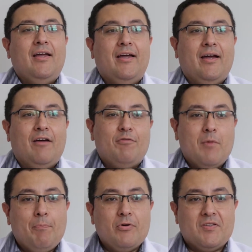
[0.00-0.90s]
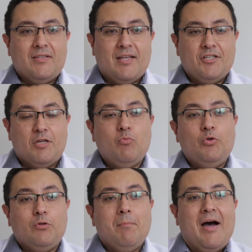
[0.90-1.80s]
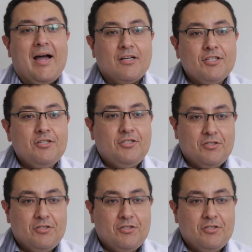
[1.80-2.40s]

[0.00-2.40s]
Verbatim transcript: é, havia uma porcentagem muito baixa de